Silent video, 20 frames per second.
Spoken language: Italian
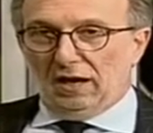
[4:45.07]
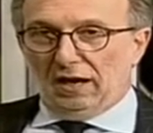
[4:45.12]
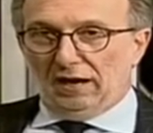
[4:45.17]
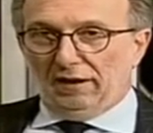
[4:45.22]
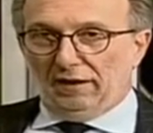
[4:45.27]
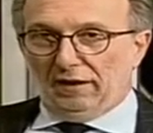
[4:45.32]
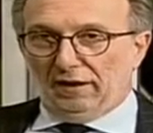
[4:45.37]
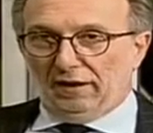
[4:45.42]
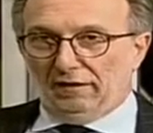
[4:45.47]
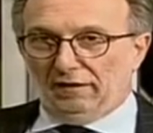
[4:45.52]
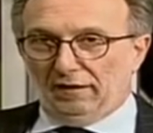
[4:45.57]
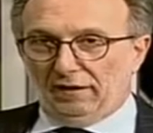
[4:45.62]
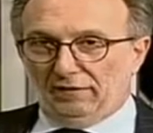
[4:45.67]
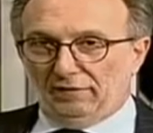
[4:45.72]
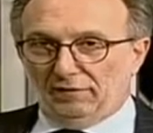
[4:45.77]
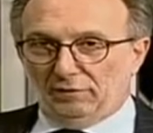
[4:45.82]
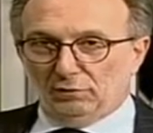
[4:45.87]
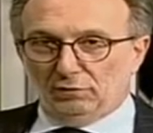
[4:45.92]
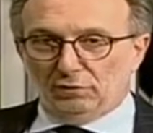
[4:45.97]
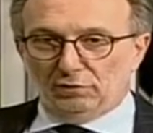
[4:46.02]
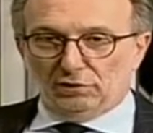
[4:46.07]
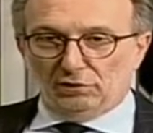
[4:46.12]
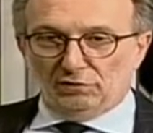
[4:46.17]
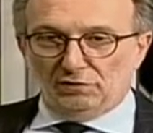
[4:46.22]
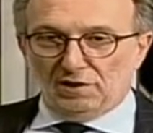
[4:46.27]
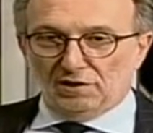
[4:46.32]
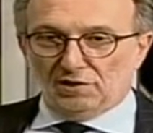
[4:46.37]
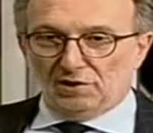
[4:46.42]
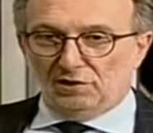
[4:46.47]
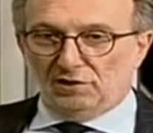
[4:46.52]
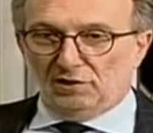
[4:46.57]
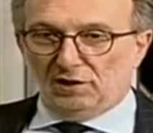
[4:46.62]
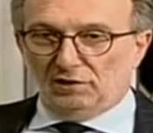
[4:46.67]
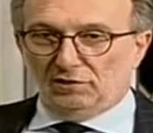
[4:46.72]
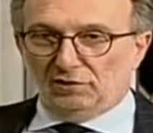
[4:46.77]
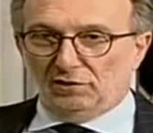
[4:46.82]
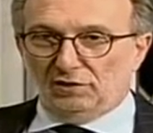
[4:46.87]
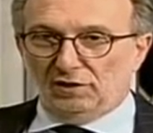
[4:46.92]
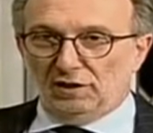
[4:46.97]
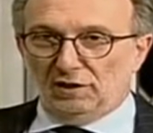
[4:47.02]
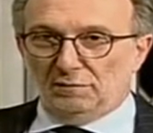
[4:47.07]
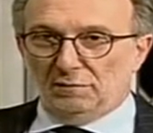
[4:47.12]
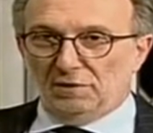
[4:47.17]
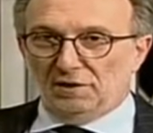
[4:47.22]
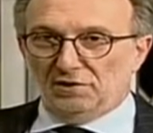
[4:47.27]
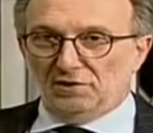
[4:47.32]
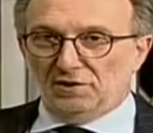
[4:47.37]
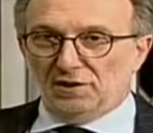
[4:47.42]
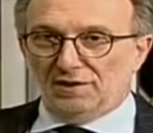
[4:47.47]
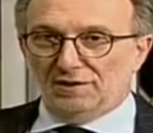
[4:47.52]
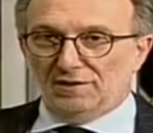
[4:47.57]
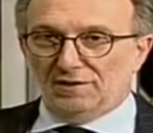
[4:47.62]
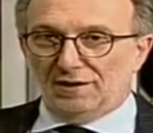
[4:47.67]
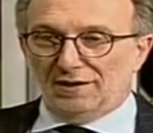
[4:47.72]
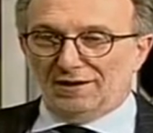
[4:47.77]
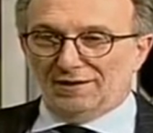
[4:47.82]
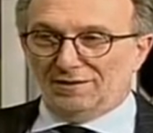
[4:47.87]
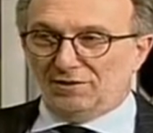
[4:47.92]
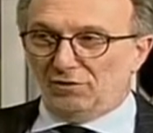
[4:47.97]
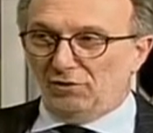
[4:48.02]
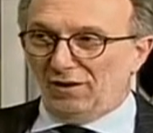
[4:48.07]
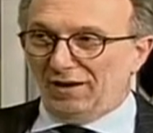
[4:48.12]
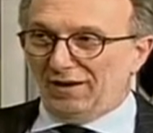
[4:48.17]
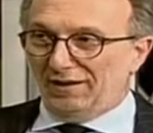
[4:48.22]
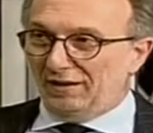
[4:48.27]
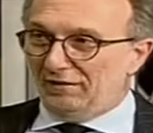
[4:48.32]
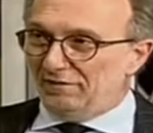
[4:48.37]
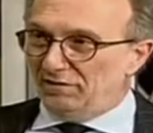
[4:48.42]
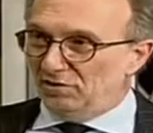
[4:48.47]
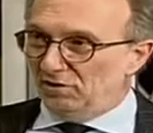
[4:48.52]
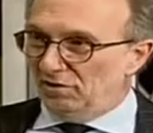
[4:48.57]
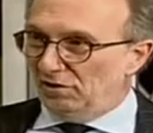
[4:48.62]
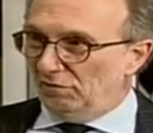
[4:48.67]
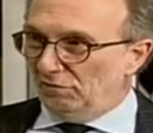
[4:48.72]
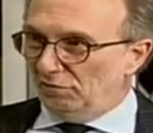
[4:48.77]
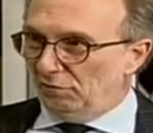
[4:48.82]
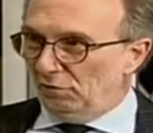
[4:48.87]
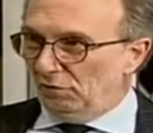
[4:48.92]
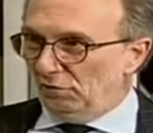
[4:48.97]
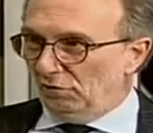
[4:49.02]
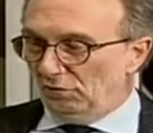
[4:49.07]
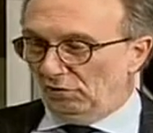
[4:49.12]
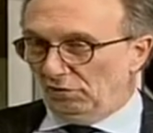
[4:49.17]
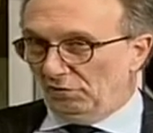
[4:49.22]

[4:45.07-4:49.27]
è, è venuto a trovarci il direttore dell'emergenza nazionale dei Vigili del Fuoco,